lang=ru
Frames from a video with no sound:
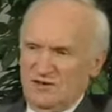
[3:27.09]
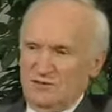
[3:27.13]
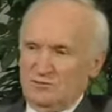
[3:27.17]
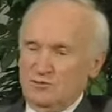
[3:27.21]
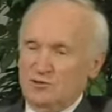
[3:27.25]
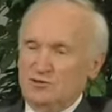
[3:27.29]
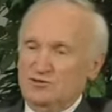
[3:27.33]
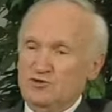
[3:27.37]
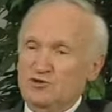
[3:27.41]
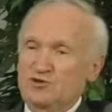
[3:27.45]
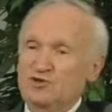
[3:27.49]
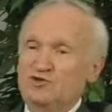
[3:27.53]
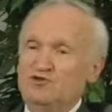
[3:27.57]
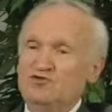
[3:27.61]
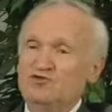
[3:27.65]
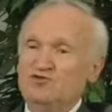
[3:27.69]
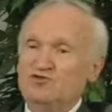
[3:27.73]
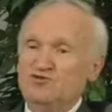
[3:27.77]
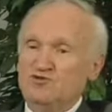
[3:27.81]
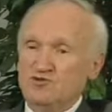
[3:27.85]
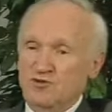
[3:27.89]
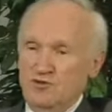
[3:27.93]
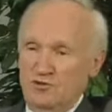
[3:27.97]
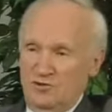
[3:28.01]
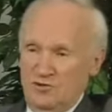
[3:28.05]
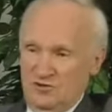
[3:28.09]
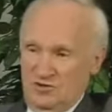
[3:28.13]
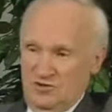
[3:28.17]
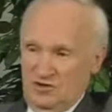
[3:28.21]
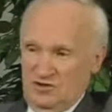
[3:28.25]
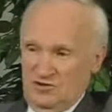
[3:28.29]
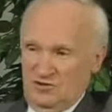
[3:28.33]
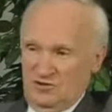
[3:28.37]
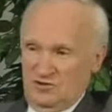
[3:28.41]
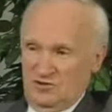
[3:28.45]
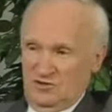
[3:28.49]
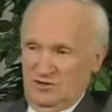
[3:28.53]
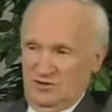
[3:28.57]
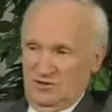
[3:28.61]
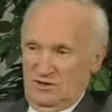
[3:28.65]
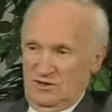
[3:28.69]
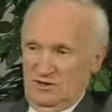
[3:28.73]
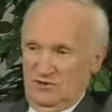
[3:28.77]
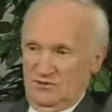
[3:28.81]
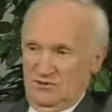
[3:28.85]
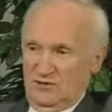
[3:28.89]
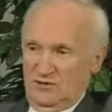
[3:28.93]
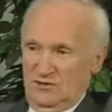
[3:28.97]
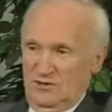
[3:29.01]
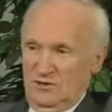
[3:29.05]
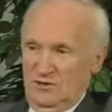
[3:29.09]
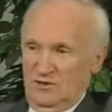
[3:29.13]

то есть еще ниже даже.